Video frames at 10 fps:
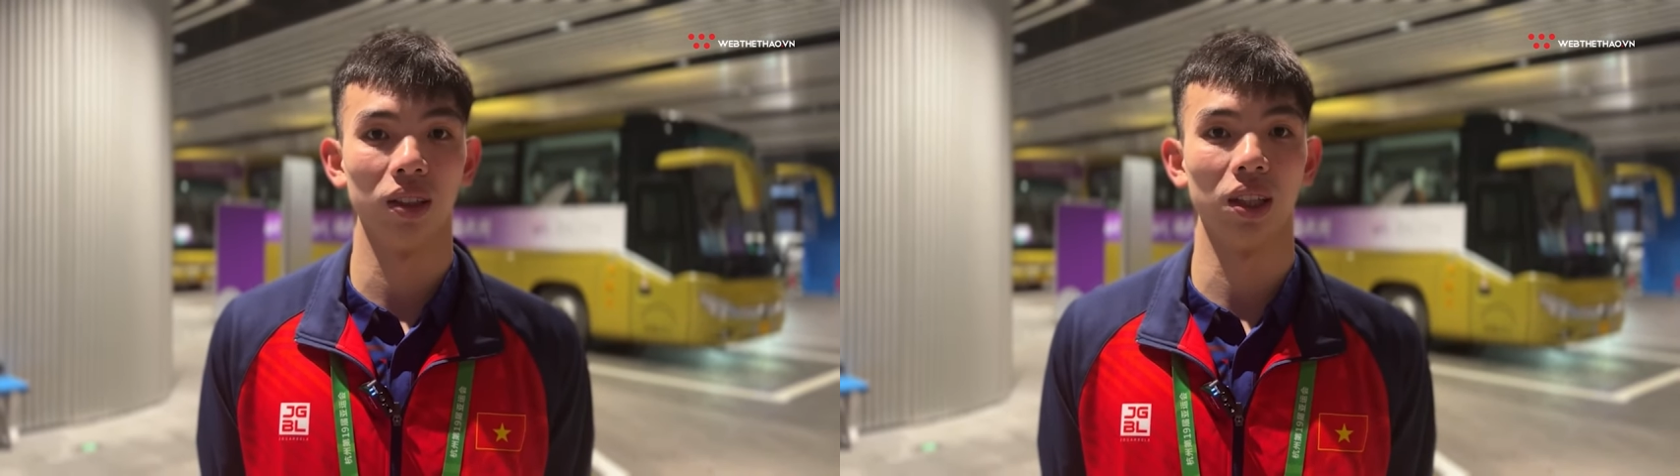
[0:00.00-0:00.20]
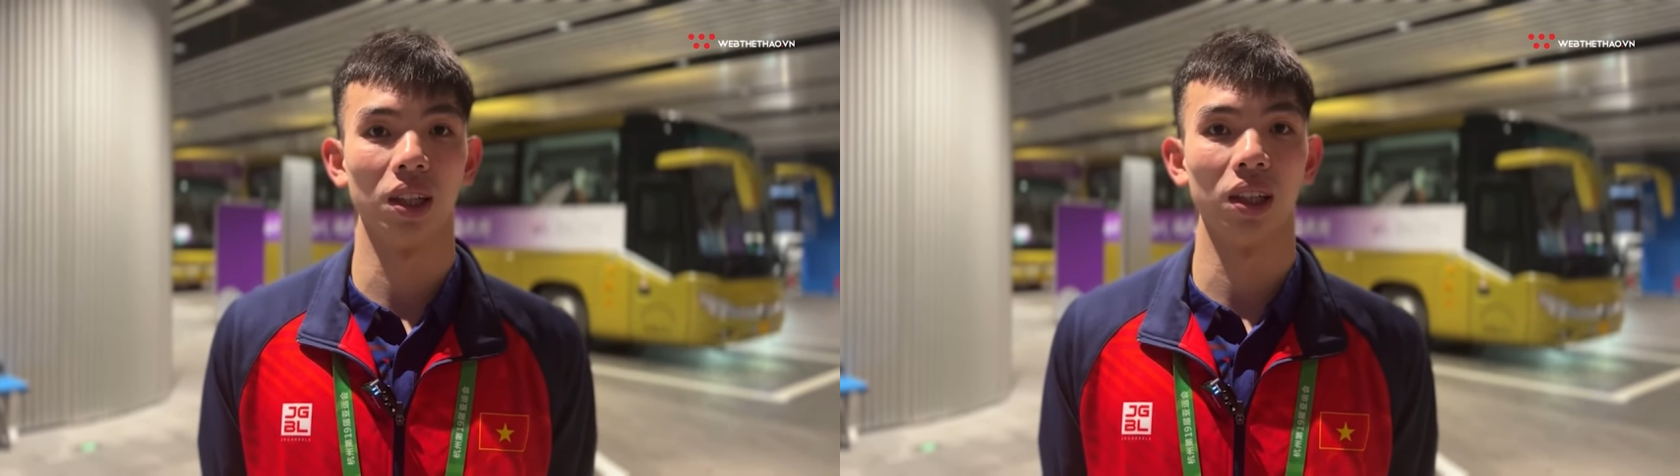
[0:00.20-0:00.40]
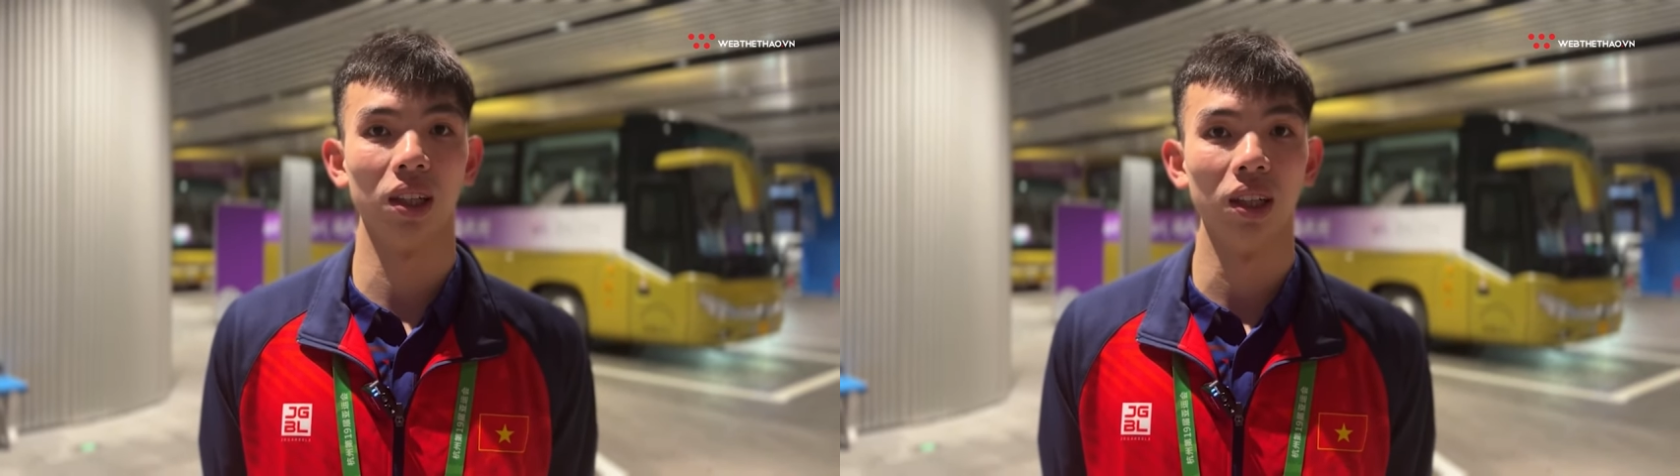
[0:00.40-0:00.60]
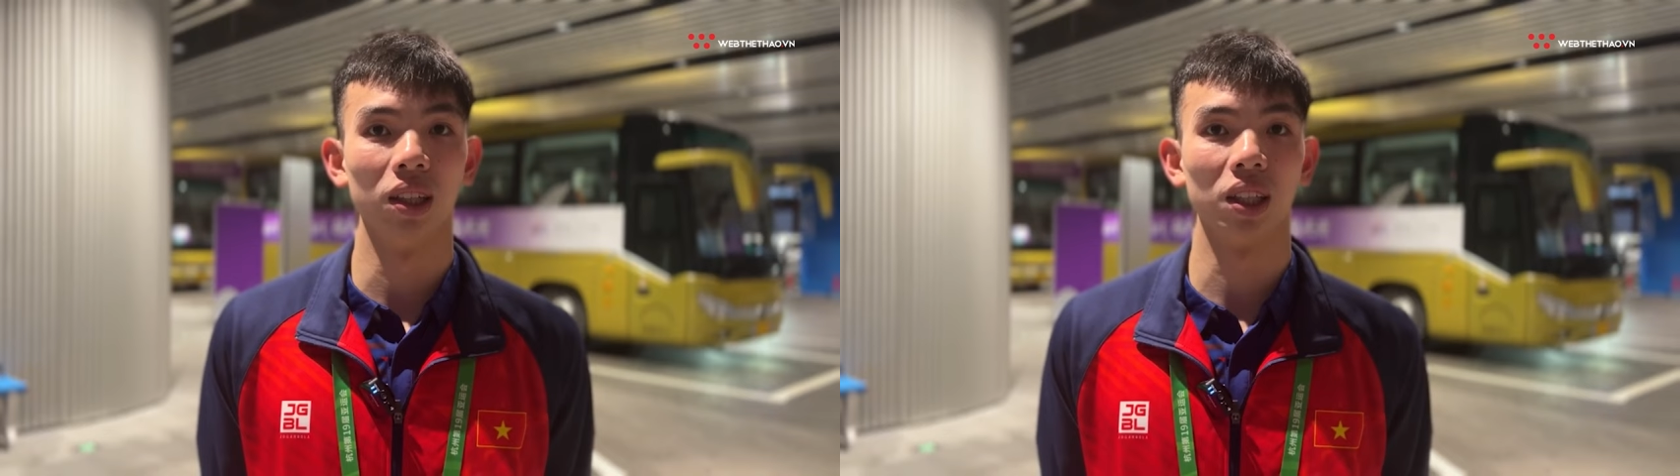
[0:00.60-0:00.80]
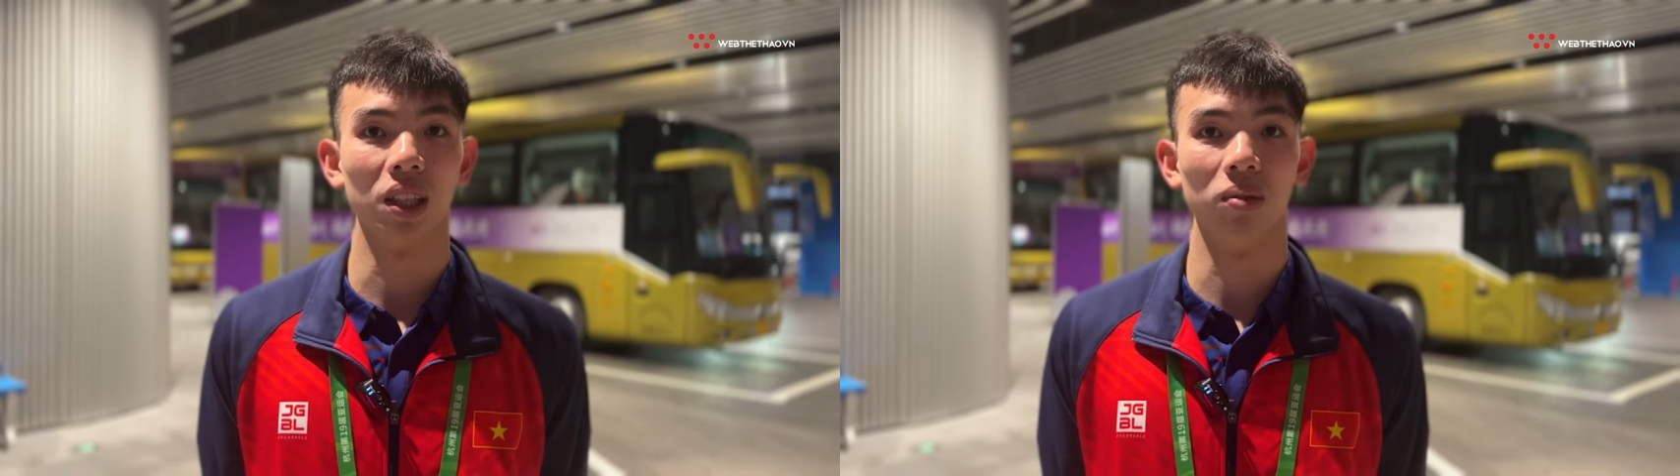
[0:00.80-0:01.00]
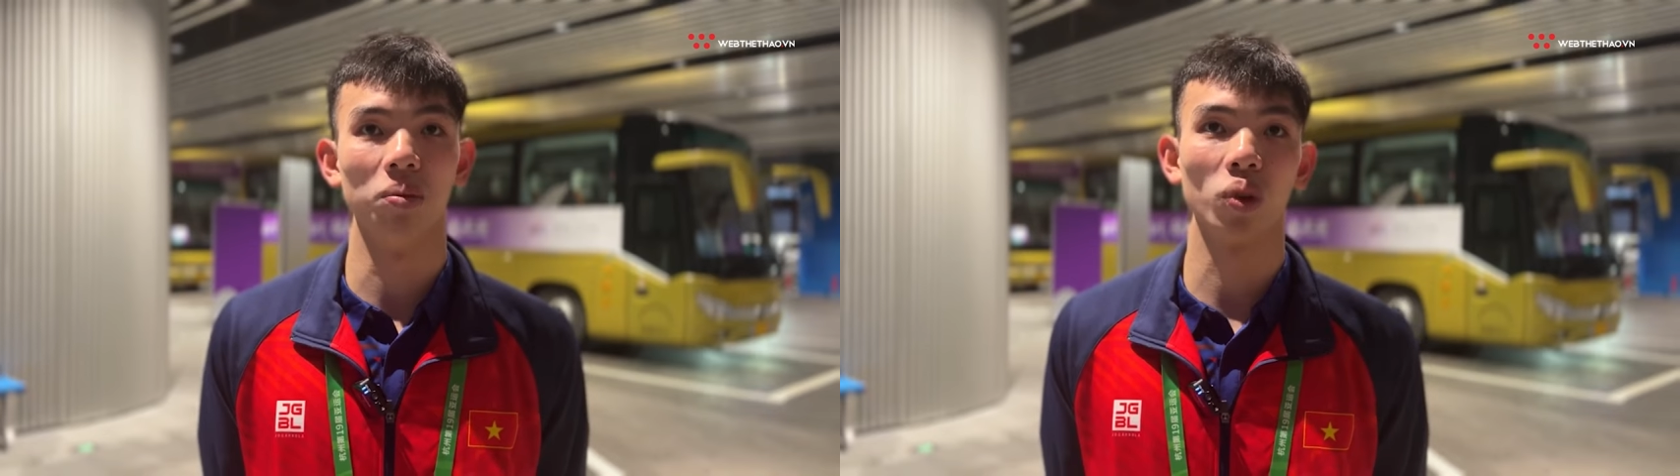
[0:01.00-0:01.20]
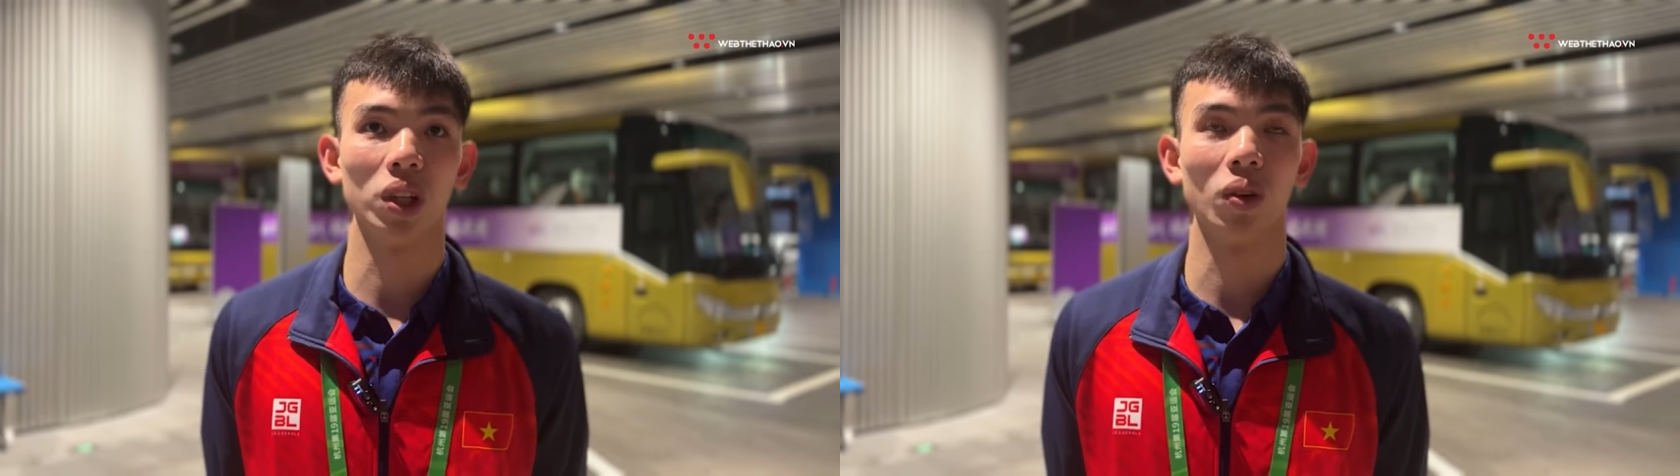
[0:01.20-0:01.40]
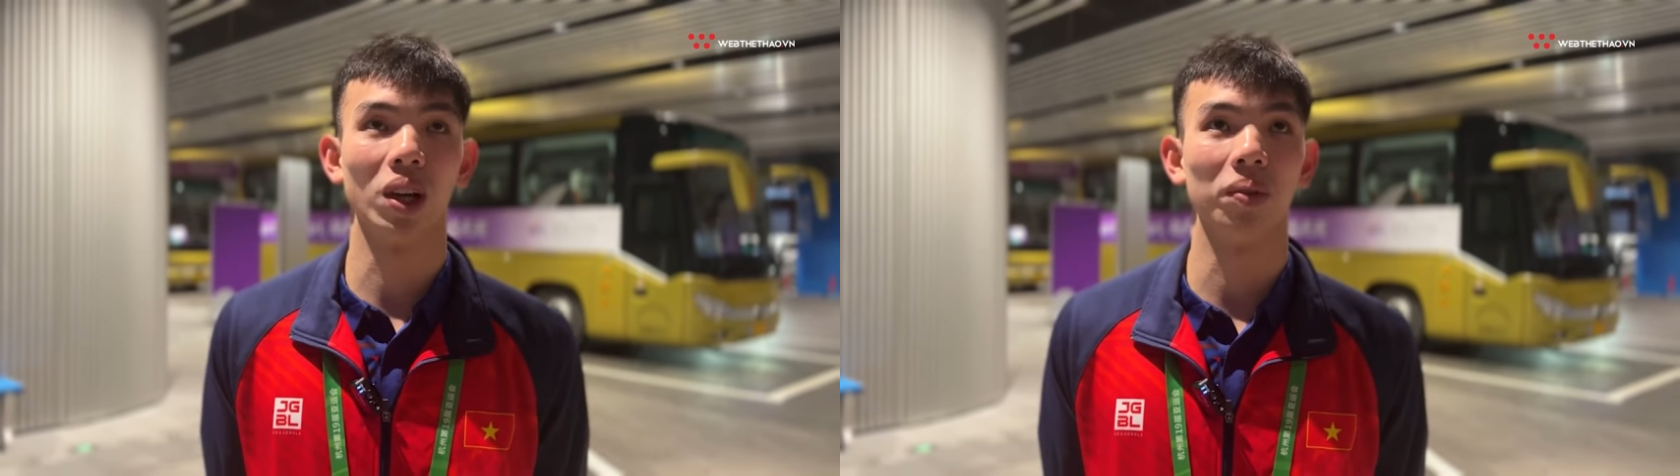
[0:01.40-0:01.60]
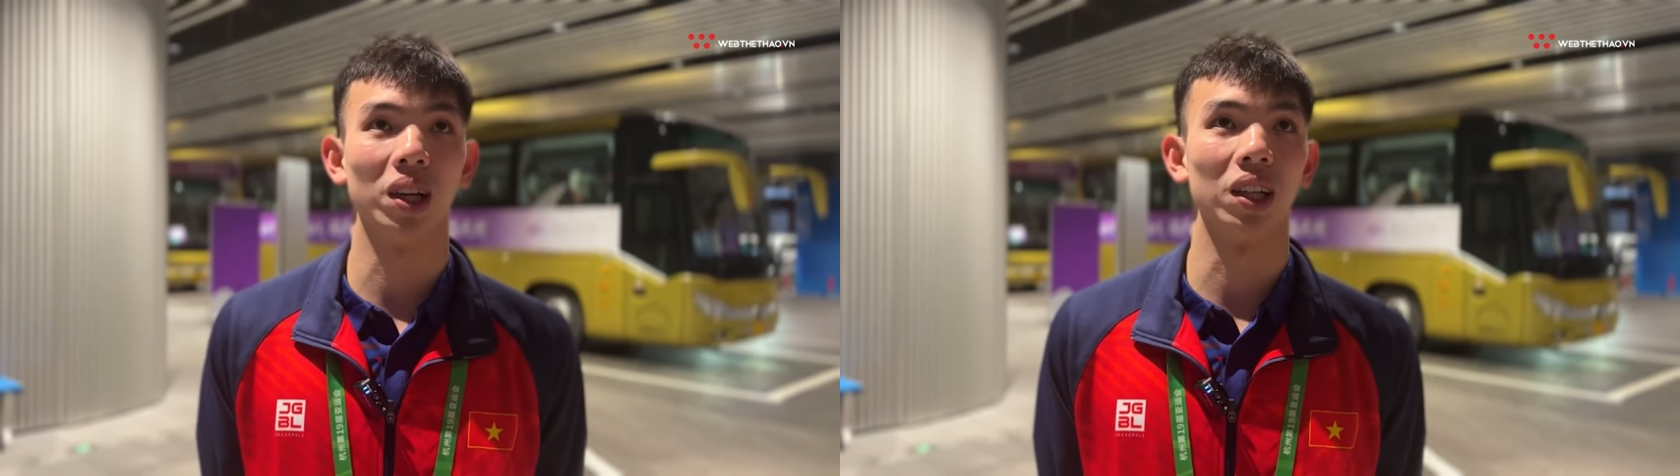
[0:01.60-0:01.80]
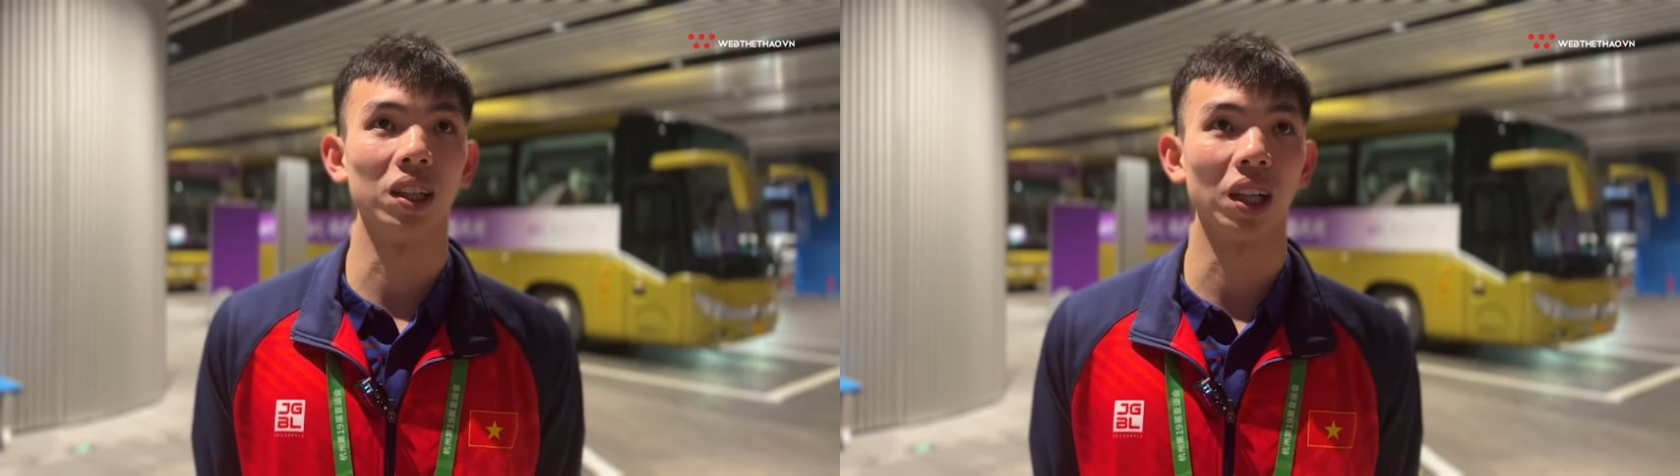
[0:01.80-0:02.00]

Dạ, thì mục tiêu của em là